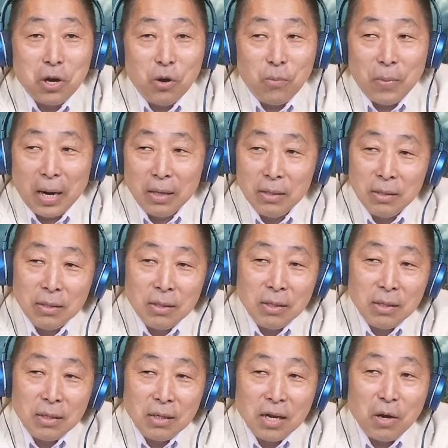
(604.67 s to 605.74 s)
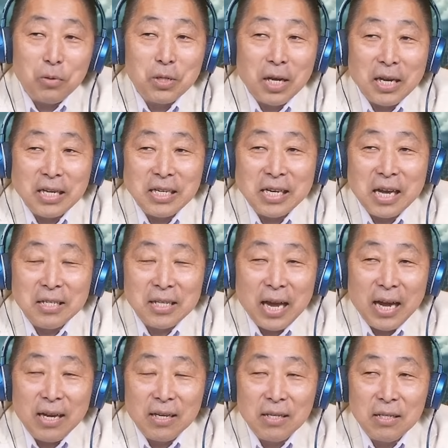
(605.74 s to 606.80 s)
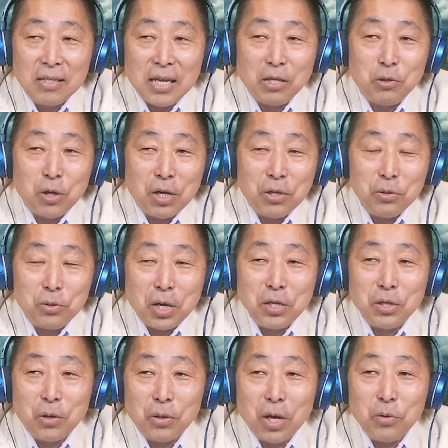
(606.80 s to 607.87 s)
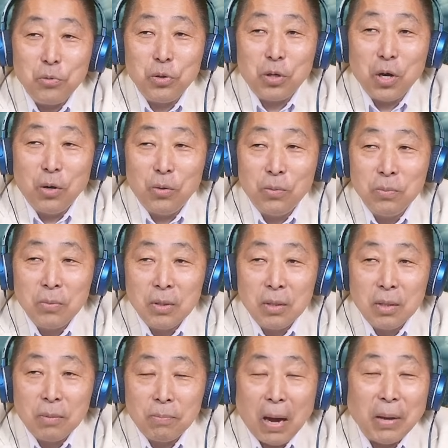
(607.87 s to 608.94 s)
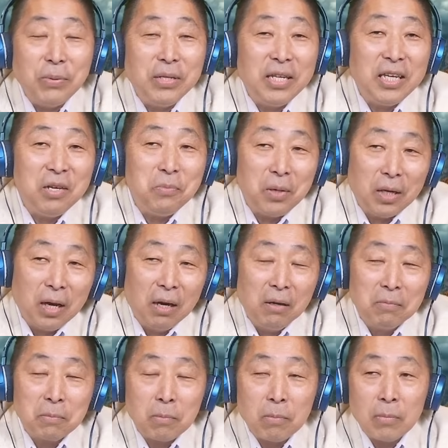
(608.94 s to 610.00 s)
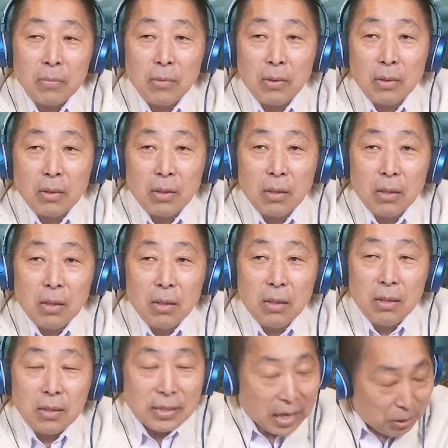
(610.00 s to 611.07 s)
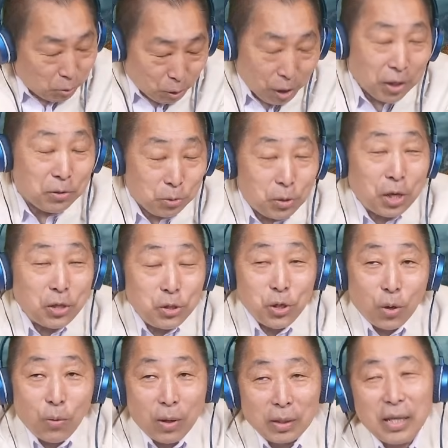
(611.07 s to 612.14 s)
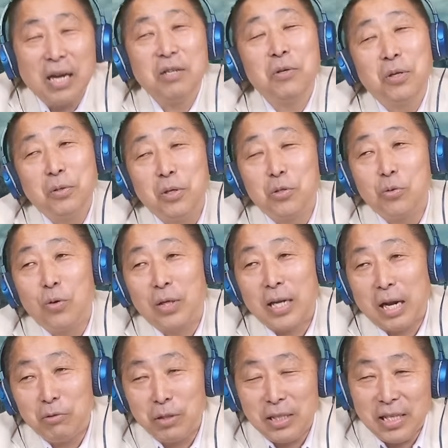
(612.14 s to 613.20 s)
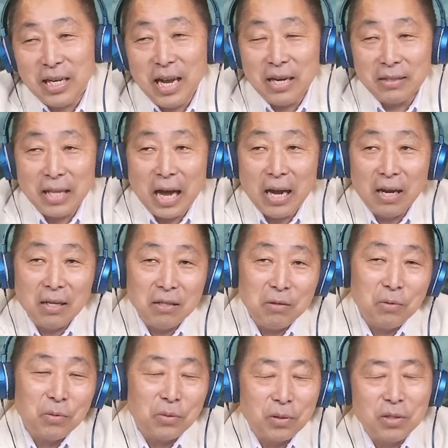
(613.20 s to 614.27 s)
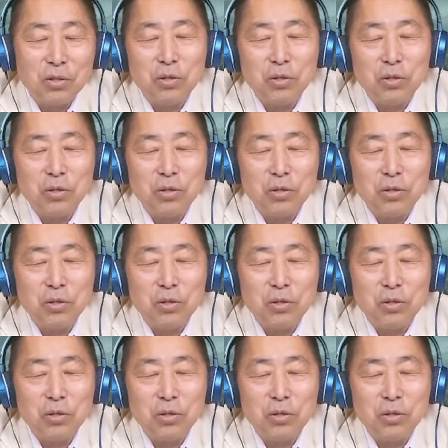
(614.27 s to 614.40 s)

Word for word: 预购嘛，那我知道他现在在在全全球的预购排名第一名啊，在全全球啊，当然因为中国大陆体量大了，那